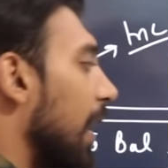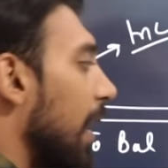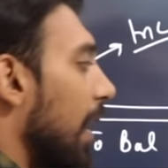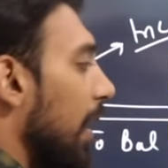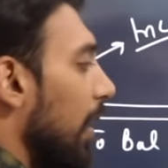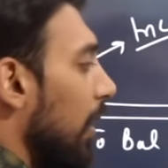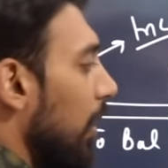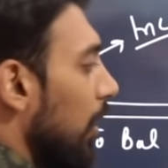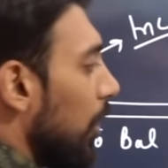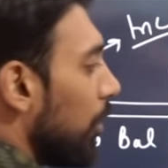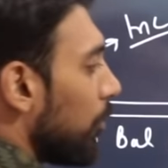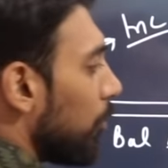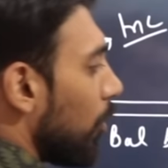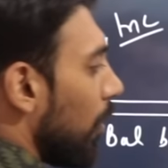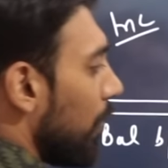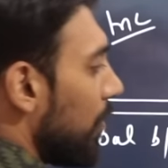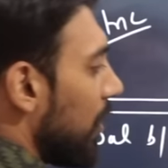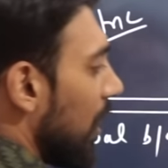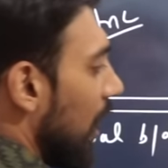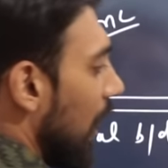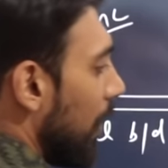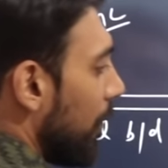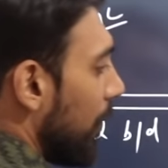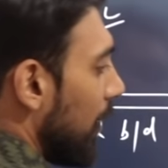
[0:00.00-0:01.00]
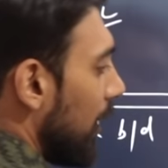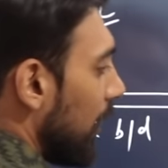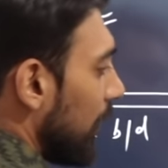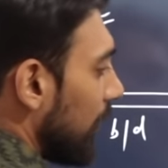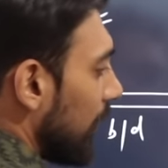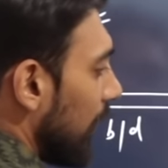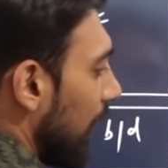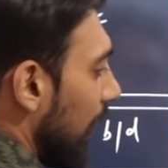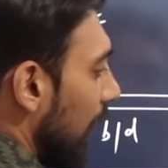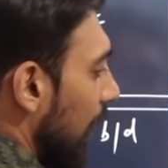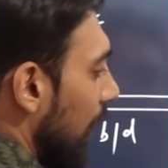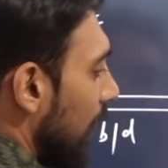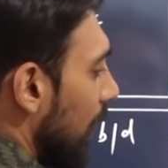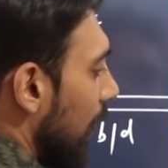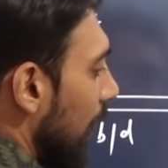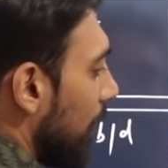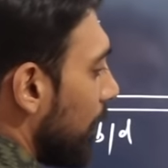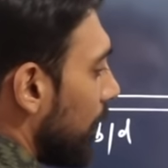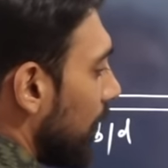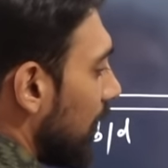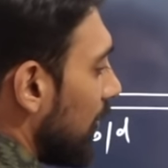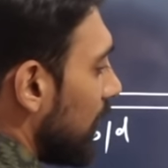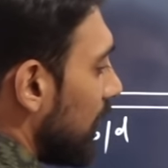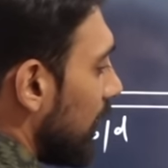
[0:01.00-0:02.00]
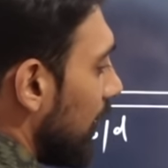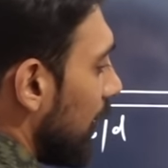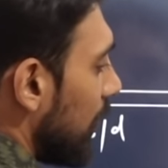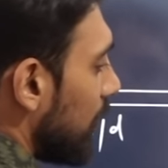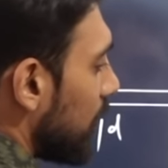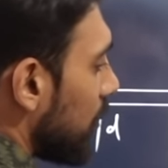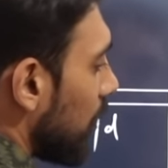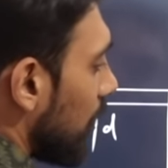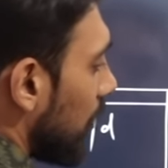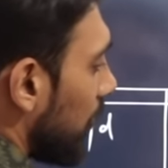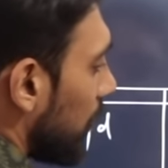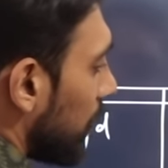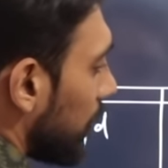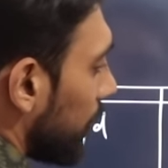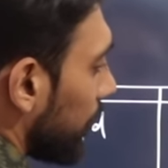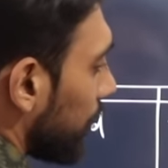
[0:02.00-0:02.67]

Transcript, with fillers: है तो हम यहाँ पे लिखते हैं डेप्रीसिएशन